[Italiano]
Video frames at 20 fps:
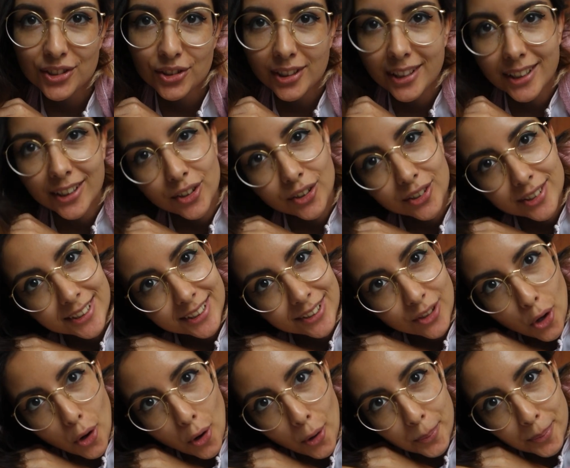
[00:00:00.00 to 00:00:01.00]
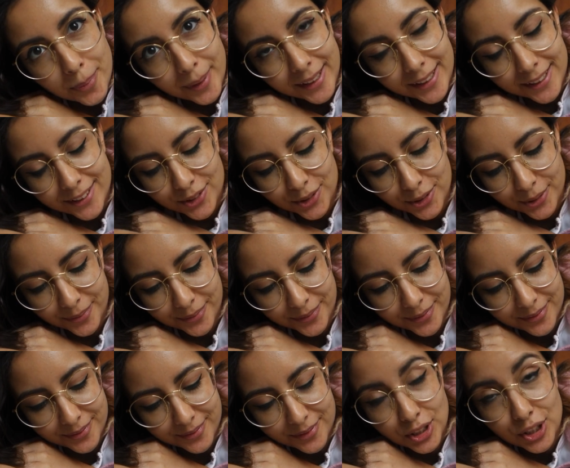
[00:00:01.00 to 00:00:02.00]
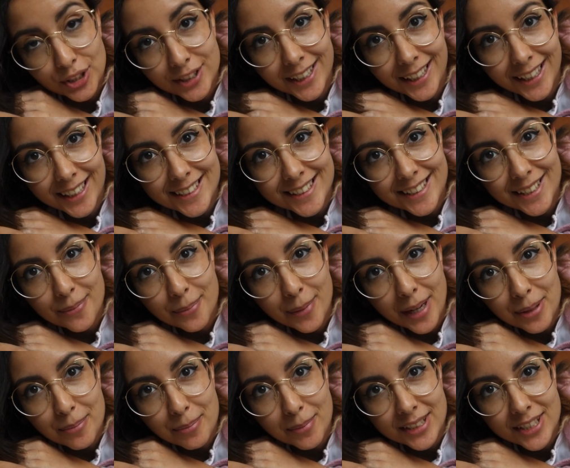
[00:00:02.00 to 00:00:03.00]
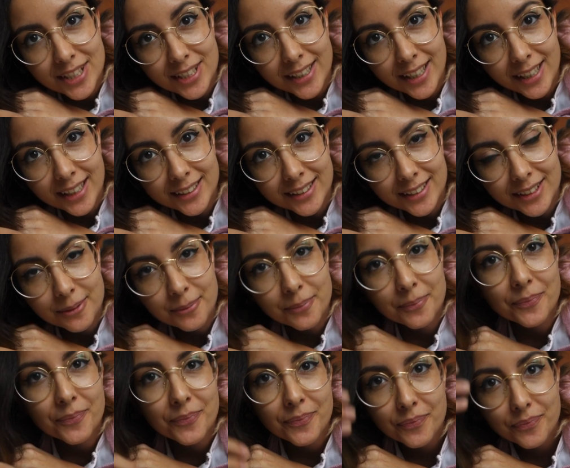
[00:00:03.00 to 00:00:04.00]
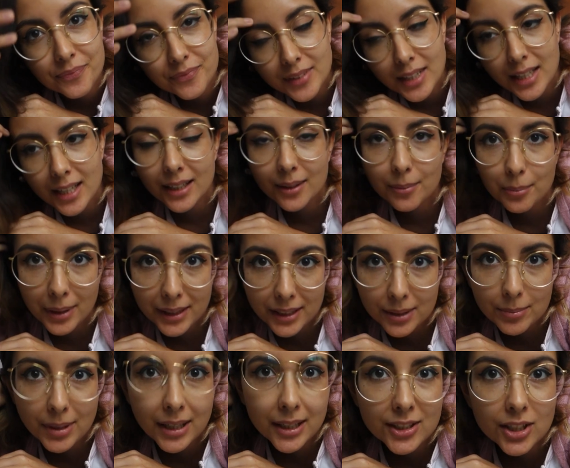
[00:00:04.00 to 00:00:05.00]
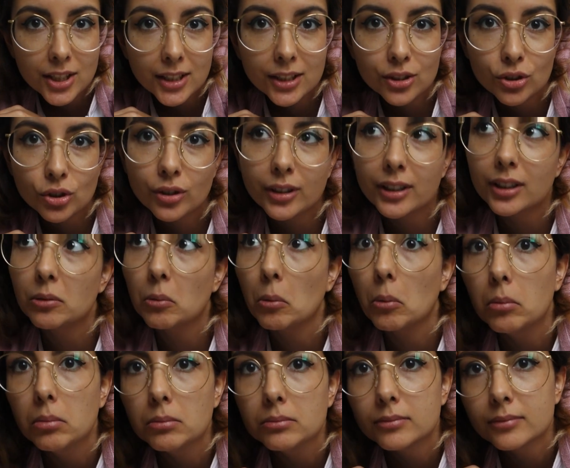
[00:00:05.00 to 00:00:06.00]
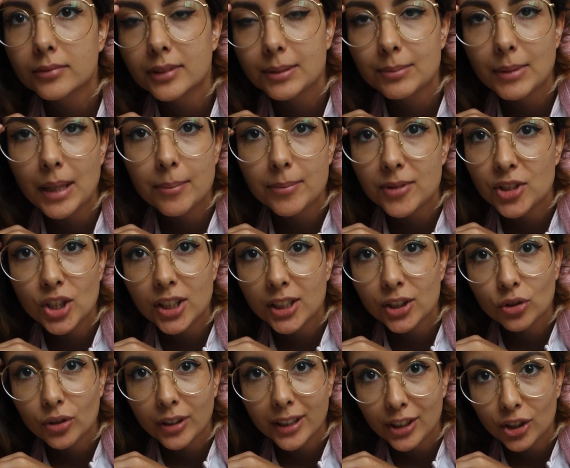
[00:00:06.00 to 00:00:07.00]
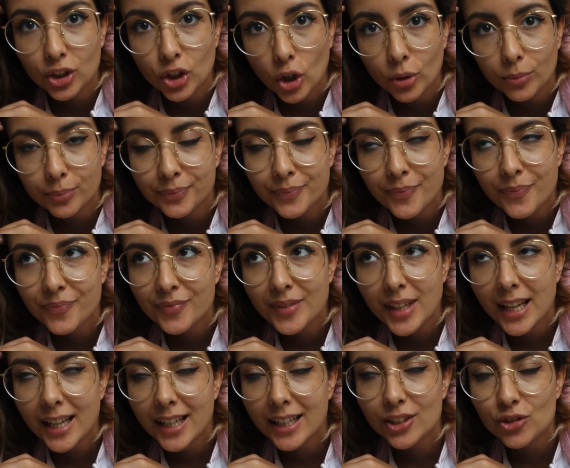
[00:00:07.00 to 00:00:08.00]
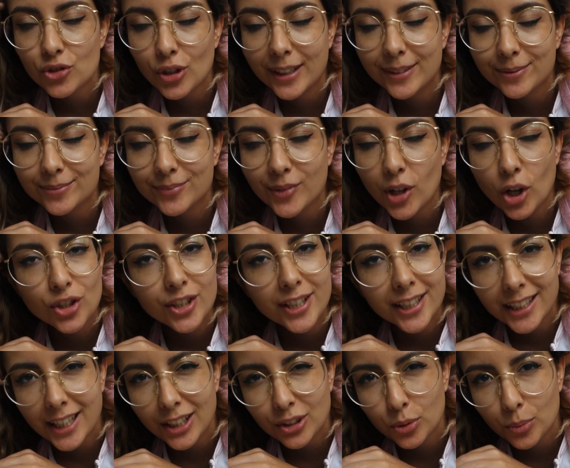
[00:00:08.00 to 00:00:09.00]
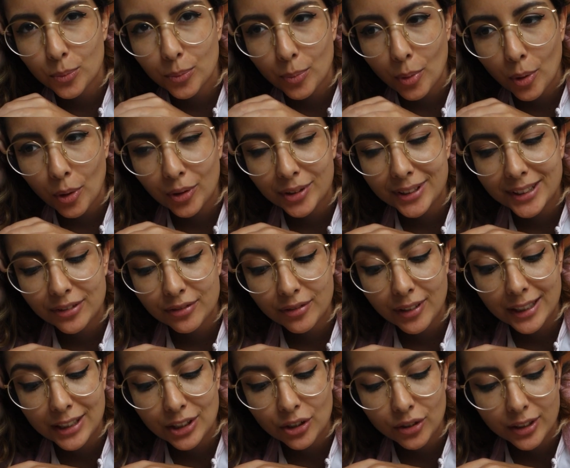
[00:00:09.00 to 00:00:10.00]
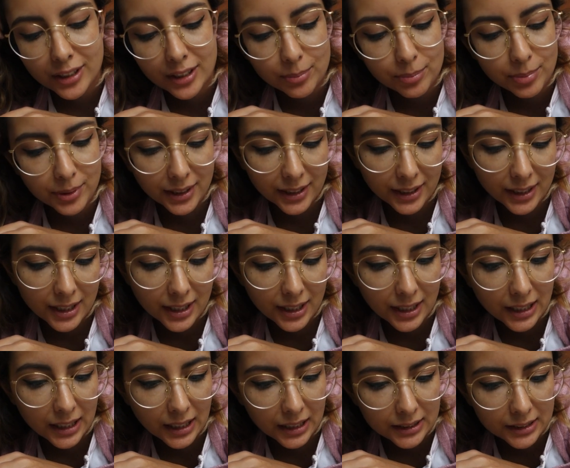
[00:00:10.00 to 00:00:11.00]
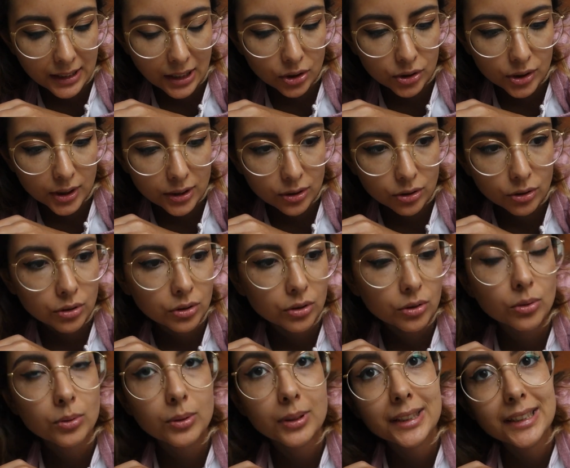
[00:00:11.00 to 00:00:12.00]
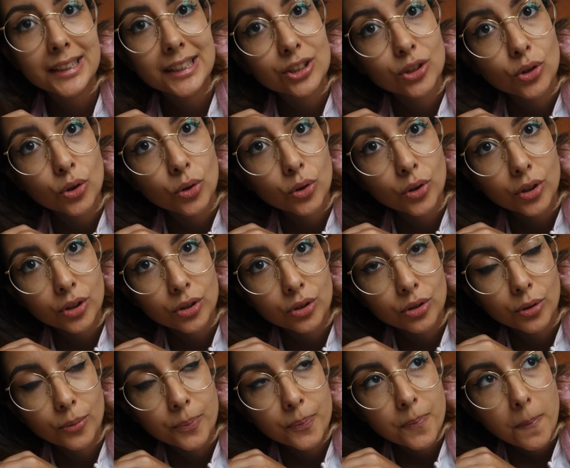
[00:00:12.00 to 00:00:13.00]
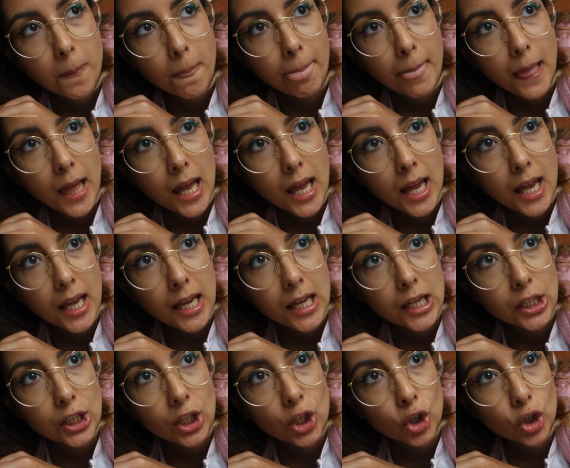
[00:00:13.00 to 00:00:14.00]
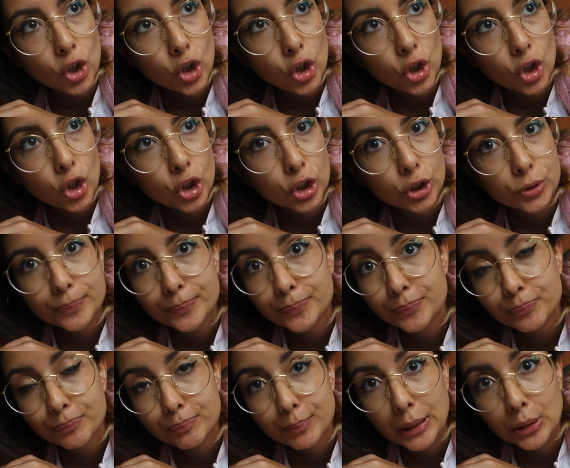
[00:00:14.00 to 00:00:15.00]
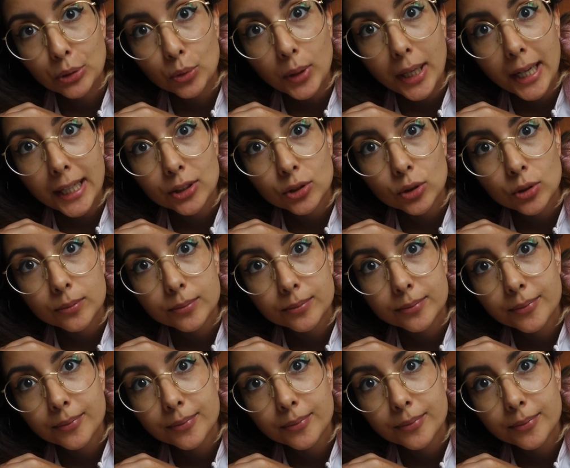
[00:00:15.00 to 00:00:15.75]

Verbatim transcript: visto che cosa ho preso. Ve lo sareste mai immaginati? Beh, i miei genitori... I miei genitori no. Cioè, ho cercato un po' di farglielo capire. In realtà ho detto lunedì scorso. Io prendo un gatto.